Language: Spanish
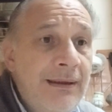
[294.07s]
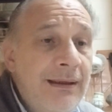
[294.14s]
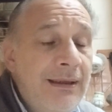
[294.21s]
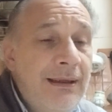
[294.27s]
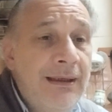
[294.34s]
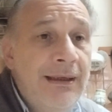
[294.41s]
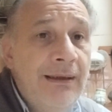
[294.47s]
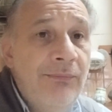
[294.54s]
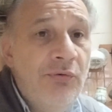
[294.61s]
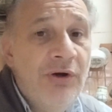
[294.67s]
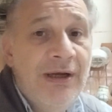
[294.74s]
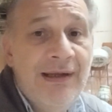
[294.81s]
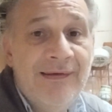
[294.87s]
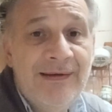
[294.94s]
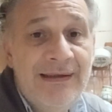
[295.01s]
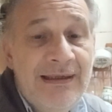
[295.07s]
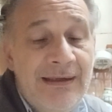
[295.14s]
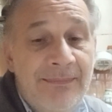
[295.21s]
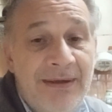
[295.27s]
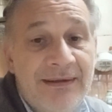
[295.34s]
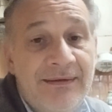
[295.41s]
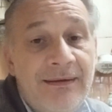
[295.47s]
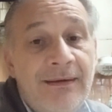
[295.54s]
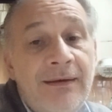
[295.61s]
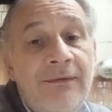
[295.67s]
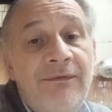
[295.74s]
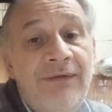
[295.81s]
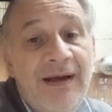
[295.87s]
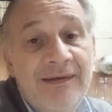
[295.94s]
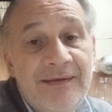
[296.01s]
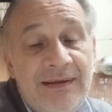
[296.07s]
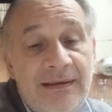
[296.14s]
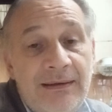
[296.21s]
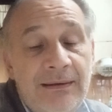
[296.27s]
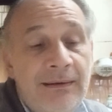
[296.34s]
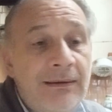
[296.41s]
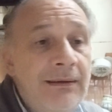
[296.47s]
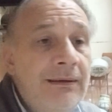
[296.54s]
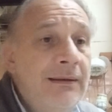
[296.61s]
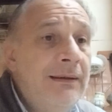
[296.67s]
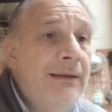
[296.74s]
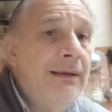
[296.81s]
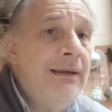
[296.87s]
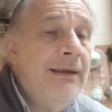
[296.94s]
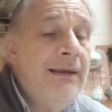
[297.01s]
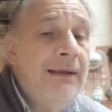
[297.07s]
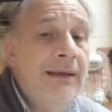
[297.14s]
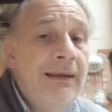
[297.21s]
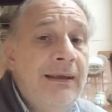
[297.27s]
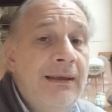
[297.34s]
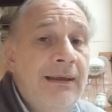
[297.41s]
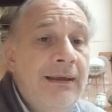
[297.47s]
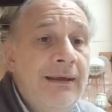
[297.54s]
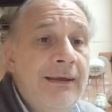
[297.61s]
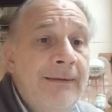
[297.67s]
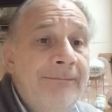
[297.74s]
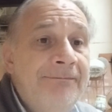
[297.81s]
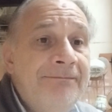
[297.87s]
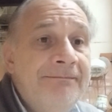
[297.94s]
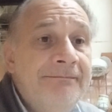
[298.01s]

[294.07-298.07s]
eh, busca la salida más fácil. Eh,